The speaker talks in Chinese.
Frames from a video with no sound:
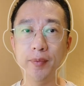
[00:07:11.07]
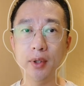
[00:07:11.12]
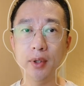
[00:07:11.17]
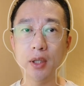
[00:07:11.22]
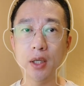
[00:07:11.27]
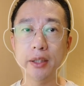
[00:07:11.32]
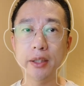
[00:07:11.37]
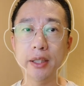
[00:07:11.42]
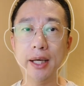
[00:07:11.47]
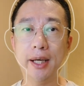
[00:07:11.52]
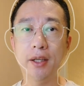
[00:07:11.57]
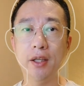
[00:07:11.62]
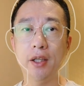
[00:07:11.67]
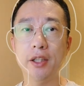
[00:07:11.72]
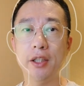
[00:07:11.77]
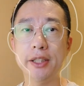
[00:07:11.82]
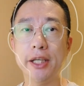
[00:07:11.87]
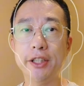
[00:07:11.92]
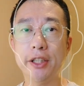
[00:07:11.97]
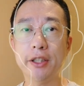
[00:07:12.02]
那在这
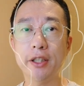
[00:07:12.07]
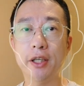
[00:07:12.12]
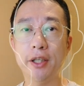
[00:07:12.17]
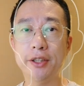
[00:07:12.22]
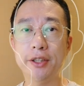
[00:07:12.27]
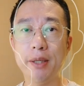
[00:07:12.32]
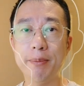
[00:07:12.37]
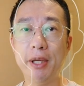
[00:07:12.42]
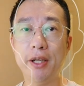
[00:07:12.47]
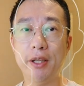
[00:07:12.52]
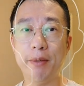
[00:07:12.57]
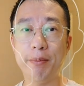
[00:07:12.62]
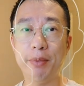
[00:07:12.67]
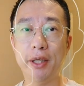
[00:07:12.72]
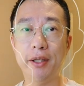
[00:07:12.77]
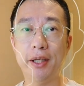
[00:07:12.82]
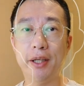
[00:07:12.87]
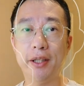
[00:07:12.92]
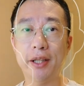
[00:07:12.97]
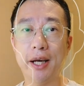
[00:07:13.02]
个界面里边呢，
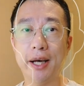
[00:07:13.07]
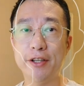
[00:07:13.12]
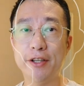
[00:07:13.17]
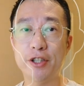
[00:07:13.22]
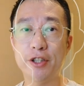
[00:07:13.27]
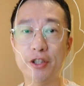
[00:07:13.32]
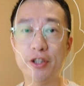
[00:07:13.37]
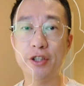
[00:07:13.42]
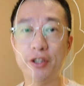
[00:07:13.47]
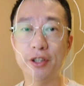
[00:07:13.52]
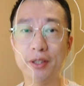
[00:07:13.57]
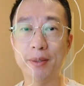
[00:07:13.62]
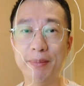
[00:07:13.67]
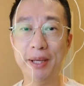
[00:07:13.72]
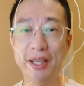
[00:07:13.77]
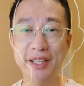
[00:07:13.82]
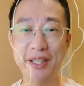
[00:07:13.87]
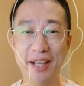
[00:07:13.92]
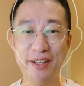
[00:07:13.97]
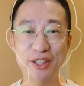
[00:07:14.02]
它还支持这个美颜
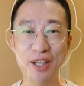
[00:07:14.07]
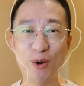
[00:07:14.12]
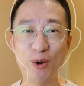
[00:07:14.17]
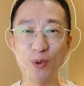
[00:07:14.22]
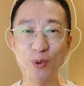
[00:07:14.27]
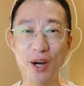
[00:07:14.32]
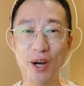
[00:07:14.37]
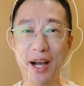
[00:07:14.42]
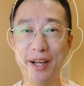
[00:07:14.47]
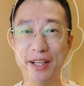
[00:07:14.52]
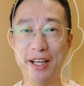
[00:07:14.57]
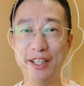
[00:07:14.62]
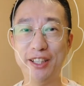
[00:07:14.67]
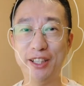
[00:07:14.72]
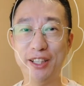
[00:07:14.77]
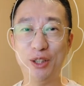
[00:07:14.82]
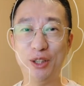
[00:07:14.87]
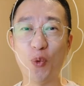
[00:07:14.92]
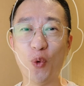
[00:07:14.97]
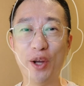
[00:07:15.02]
效果啊。那以
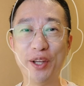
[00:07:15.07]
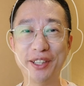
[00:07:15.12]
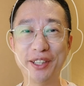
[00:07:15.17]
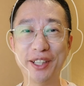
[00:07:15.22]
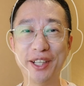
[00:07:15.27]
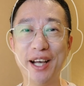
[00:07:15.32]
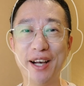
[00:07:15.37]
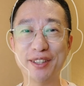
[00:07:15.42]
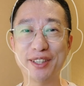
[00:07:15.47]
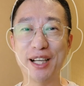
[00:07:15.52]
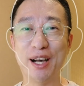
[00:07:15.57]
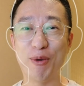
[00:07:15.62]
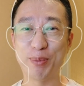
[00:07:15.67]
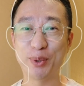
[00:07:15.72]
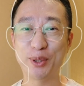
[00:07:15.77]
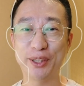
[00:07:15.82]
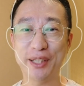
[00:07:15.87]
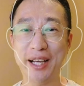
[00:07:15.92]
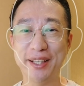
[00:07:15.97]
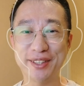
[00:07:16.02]
我的这个样子啊，我不是太
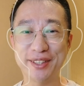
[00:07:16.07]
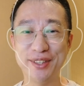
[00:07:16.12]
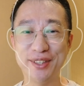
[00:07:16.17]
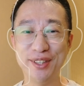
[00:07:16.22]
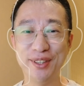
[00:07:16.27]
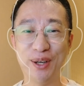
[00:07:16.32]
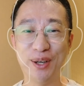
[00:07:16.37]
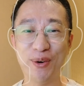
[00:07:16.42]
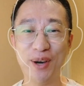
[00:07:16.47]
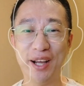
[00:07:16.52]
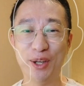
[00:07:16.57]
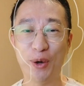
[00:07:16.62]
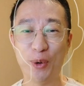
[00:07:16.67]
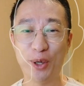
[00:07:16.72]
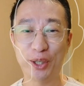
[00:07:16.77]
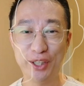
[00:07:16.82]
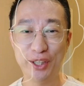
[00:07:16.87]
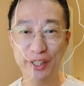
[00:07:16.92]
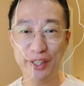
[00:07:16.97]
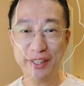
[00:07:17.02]
自信的话呢，我可以
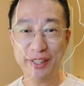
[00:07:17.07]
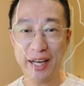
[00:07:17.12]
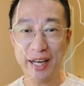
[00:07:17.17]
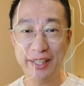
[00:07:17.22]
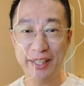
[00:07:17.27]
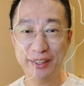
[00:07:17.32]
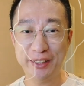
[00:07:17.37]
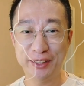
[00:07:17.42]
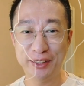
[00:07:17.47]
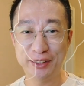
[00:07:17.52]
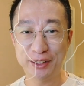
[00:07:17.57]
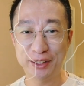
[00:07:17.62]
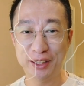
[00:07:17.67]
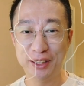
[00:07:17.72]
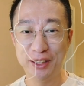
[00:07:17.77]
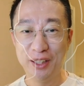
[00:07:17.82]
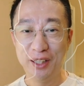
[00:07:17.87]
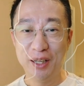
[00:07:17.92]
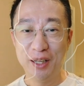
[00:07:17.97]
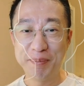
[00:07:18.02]
开一个这个
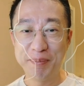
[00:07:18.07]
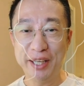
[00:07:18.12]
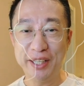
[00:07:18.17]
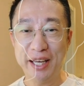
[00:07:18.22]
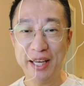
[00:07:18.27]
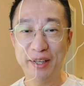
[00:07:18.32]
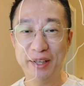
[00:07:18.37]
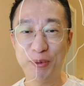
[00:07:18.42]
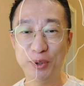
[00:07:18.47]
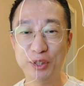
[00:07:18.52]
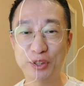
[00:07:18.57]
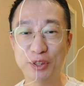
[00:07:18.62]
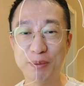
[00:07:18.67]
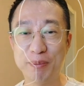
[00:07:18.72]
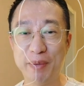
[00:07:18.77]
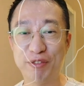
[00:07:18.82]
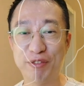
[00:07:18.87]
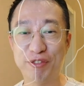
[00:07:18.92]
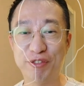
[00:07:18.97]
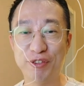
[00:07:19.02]
美颜或者是美
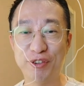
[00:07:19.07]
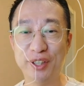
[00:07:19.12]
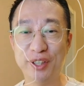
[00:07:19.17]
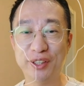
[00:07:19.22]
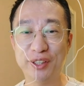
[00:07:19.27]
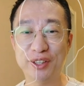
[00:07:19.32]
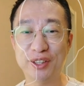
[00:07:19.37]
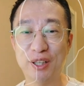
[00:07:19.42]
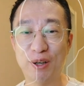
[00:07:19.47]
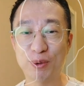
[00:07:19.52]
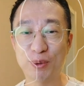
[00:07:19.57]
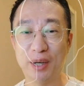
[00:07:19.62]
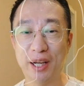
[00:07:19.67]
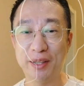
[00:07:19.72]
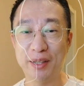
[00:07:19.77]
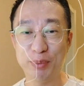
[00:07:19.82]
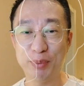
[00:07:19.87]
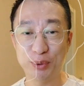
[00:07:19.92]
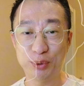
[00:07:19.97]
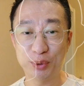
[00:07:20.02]
肤的一个效果啊。你比如
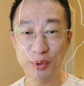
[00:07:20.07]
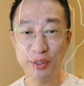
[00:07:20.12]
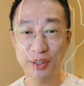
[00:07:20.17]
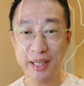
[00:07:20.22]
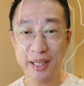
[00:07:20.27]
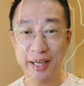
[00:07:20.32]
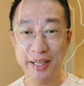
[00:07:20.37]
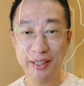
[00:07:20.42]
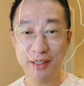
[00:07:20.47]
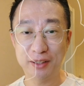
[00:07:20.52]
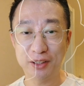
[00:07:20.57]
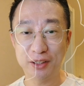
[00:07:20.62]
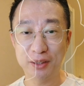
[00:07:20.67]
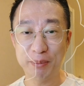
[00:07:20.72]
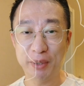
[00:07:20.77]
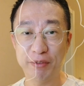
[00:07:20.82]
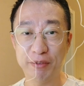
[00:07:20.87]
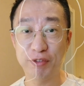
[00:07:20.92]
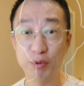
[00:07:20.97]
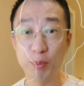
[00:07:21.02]
说，你开一个这个美肤
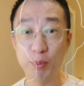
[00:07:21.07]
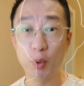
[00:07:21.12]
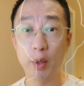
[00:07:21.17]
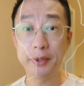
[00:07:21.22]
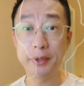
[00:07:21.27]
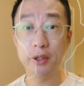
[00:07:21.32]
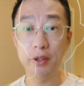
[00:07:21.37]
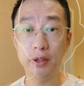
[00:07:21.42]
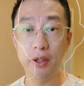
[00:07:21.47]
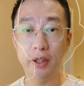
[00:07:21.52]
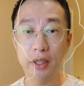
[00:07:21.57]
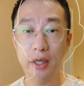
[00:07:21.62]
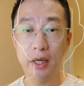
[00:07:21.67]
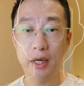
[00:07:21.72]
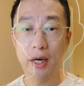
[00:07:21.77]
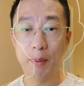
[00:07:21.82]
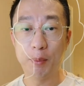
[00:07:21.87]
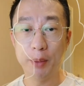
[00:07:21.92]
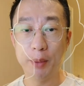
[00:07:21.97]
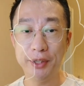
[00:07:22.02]
磨皮啊，磨
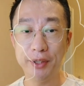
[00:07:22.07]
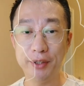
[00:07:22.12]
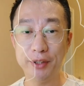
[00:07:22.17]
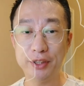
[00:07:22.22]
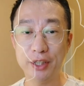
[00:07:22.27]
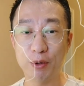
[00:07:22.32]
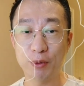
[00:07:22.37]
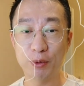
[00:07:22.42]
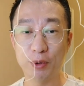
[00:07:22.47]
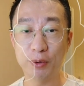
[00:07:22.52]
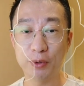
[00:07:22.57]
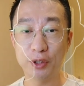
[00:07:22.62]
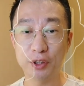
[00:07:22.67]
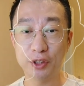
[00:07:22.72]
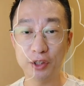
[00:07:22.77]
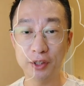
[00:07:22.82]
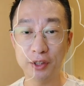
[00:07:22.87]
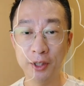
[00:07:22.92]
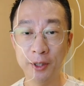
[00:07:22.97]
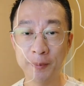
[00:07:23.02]
皮的效果，或者是，
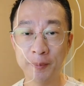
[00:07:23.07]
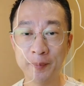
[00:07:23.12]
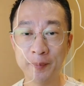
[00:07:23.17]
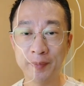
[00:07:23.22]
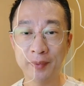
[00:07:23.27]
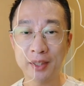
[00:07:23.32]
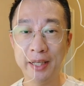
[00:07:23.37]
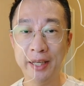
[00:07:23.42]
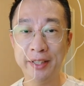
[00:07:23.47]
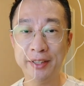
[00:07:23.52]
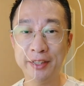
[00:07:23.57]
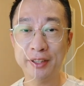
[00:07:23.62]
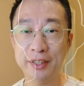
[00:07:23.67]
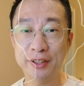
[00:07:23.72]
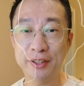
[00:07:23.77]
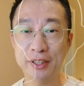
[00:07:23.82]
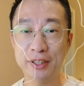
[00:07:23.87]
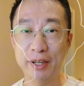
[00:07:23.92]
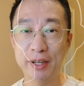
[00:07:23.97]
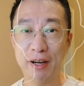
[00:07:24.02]
哎，这个小
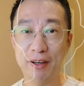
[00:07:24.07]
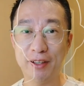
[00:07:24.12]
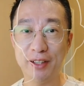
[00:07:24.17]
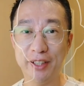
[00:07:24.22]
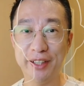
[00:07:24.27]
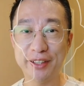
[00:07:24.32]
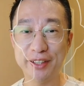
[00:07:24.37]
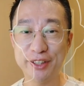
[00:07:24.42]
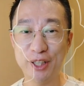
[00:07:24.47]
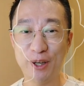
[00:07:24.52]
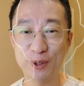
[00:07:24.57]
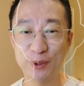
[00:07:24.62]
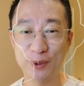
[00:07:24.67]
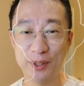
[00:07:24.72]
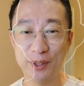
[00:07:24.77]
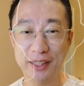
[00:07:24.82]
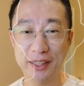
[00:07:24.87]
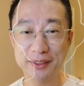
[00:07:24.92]
脸儿的一个效果哈。